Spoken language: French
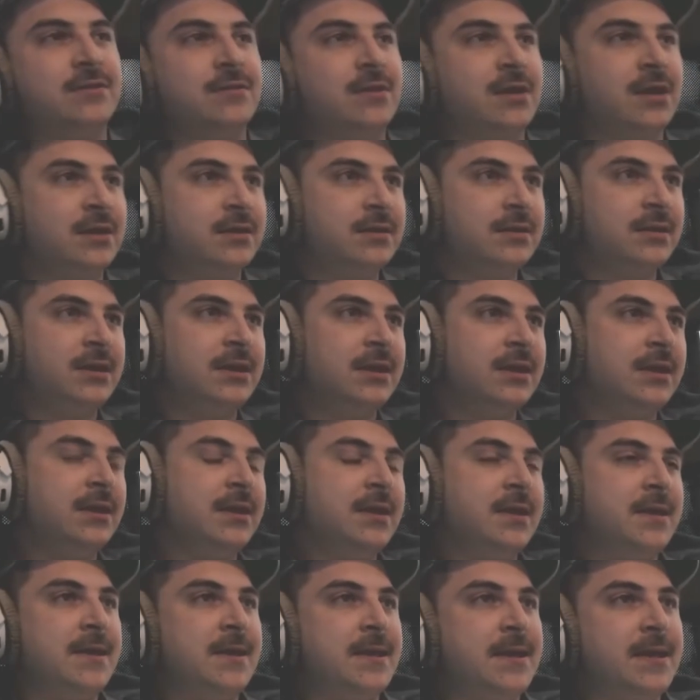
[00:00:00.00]
quoi. Hein.
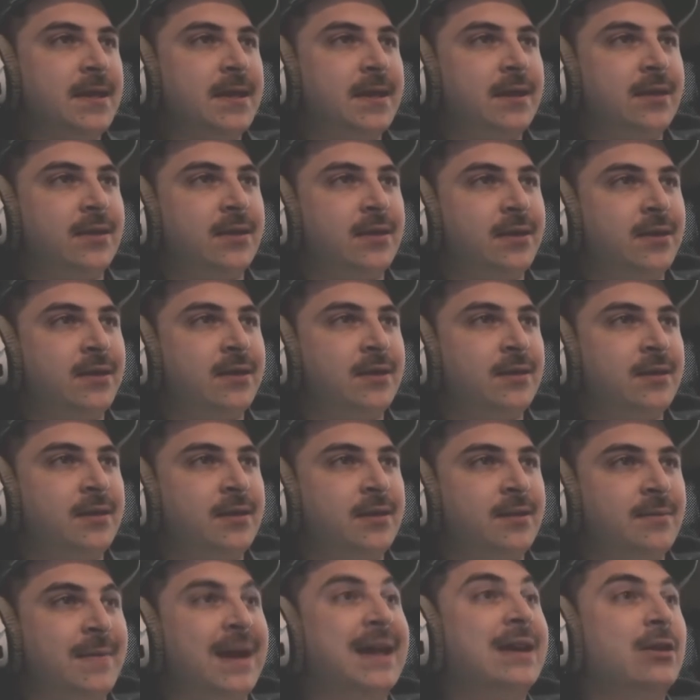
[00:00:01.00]

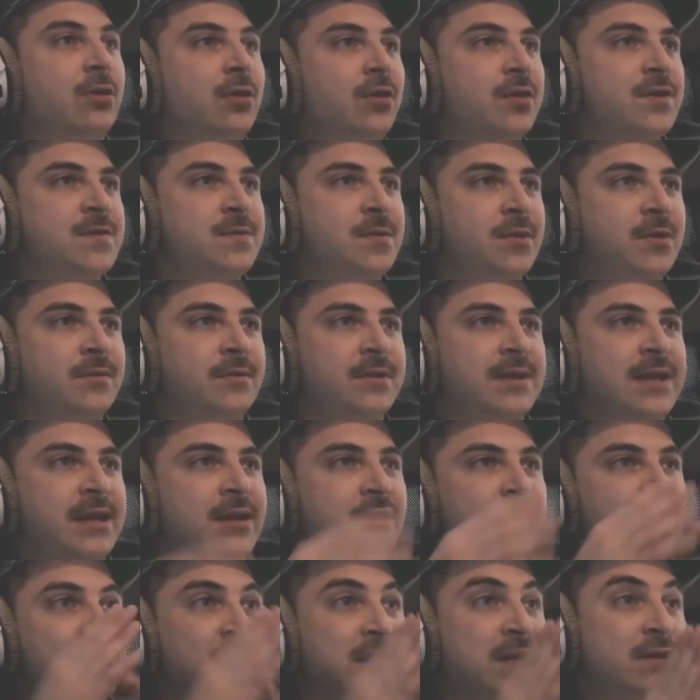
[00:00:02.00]
Euh, malheureusement. Et
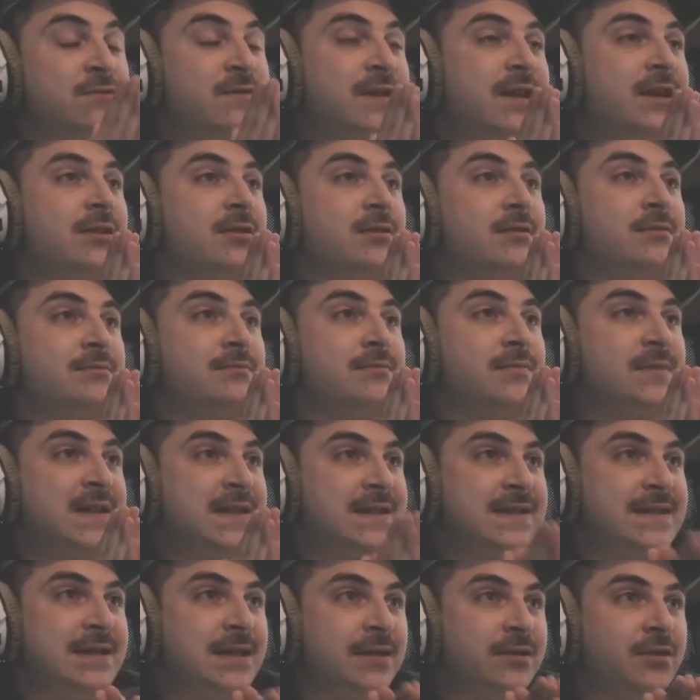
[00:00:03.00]
alors j'ai découvert que le
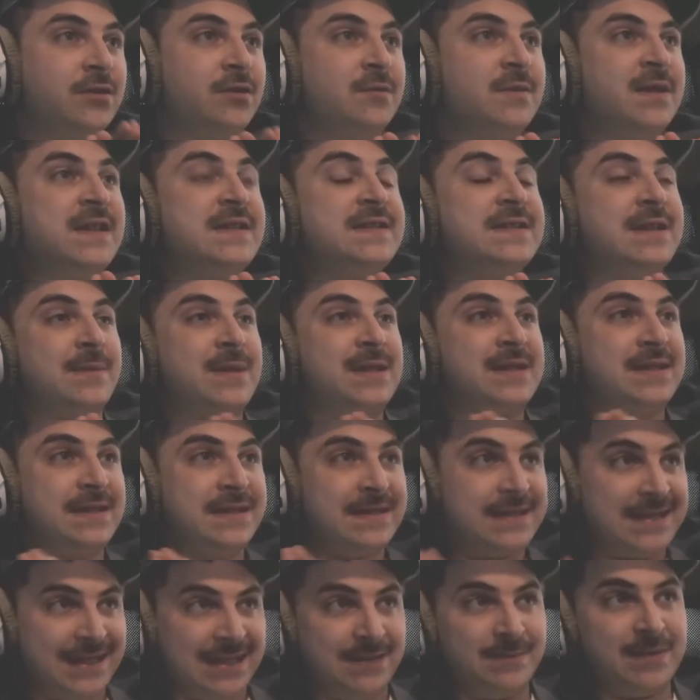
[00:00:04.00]
dessinateur de BD c'est un métier de
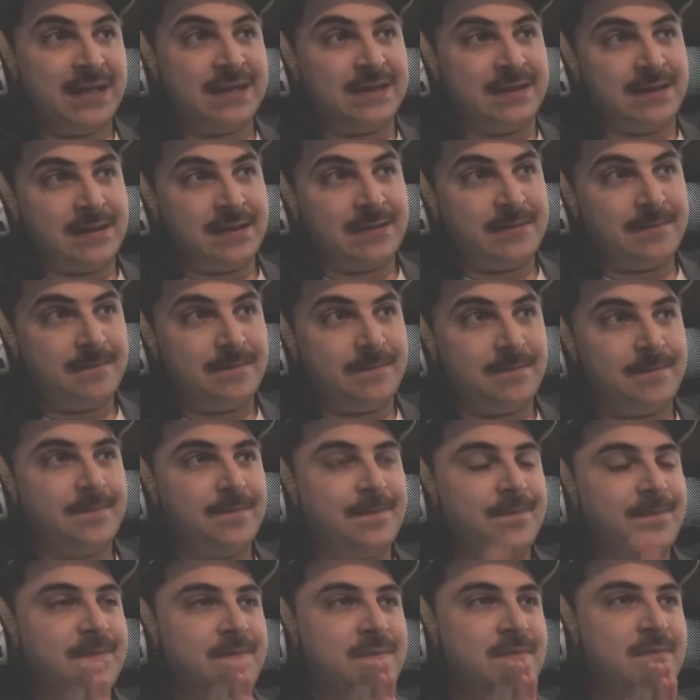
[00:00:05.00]
célibataire.
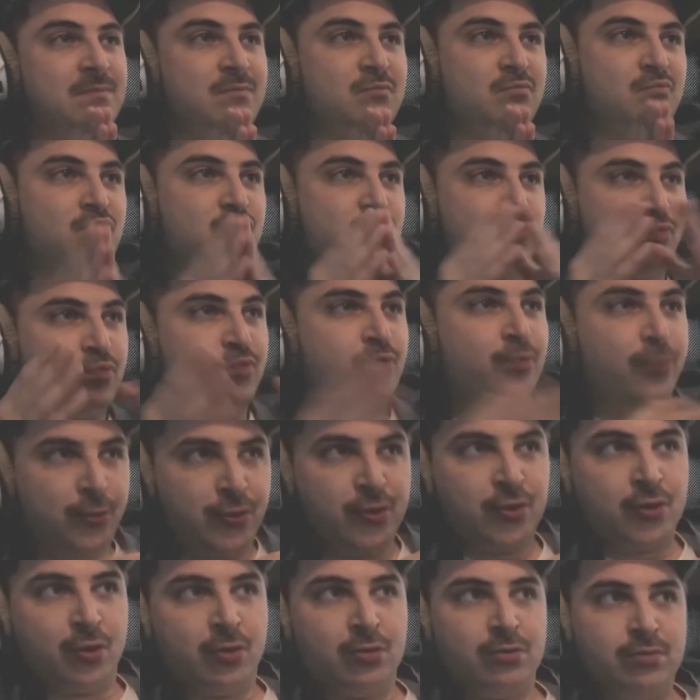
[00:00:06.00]

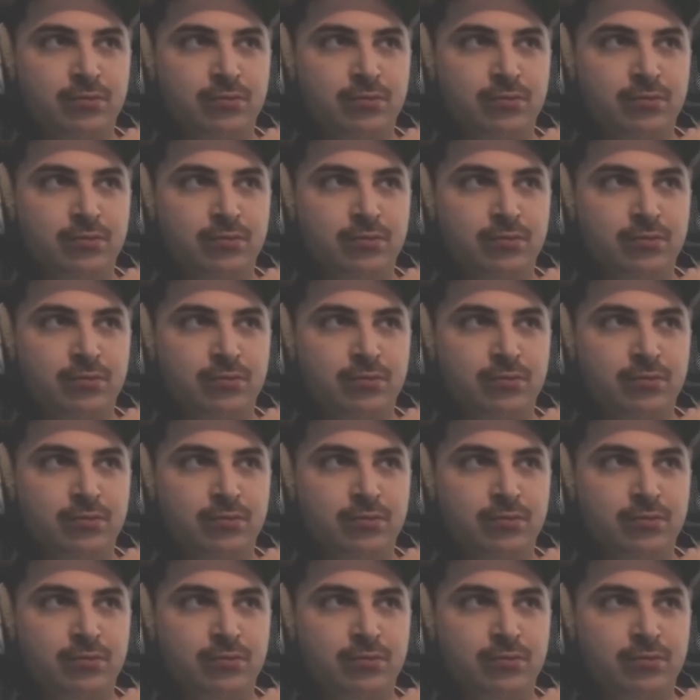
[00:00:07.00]
Plus